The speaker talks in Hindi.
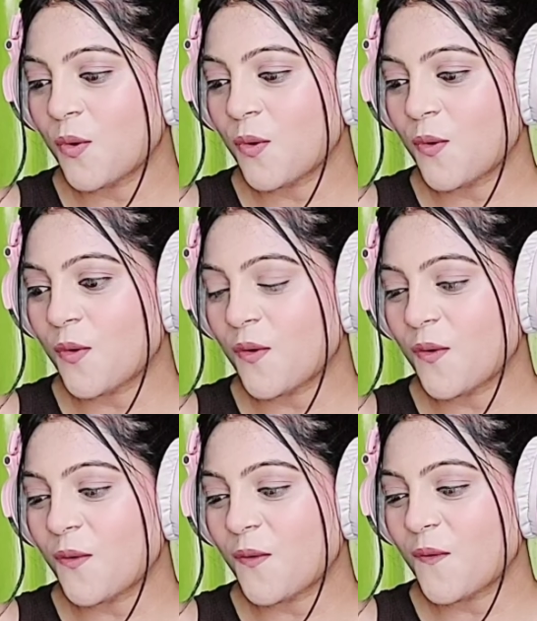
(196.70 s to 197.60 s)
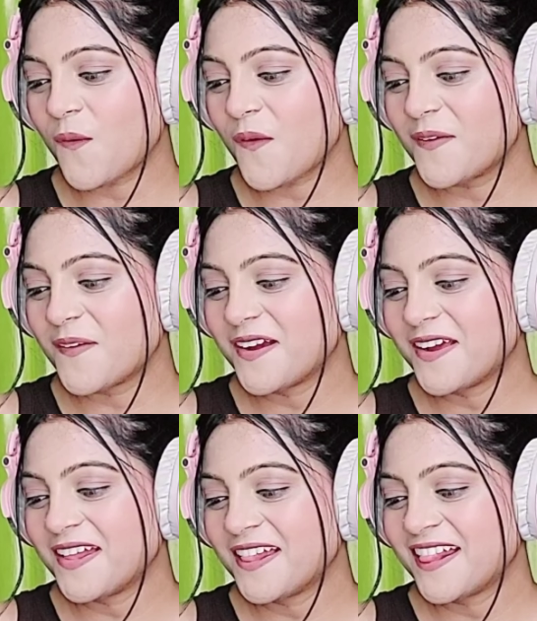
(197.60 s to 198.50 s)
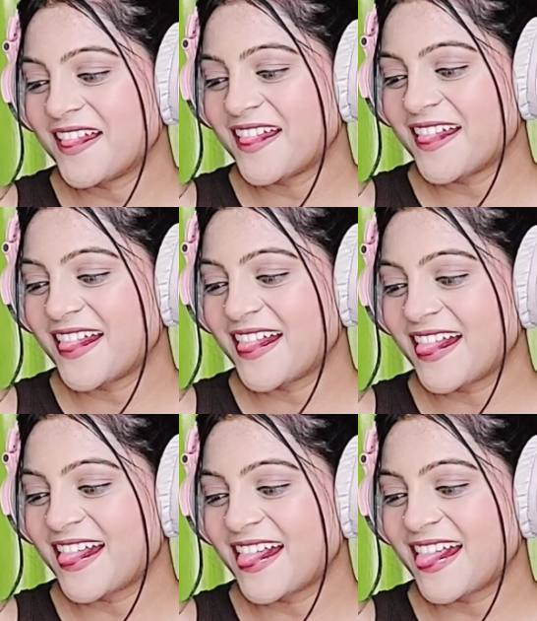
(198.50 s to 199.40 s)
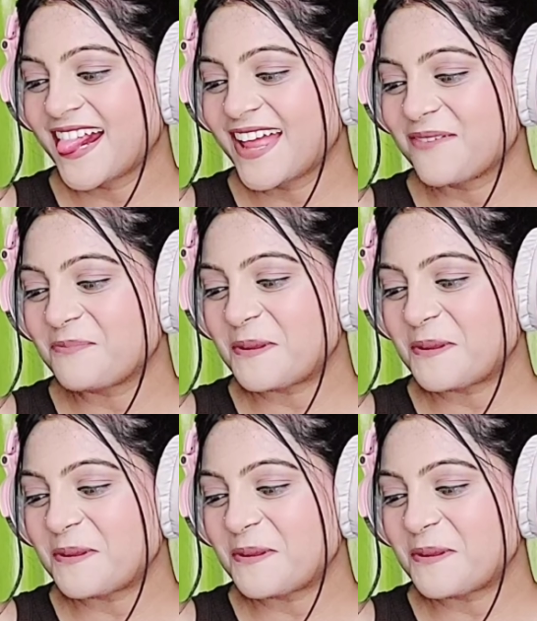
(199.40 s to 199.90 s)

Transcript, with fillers: इस बार मैं प्रिपेयर होके आया हूँ आजा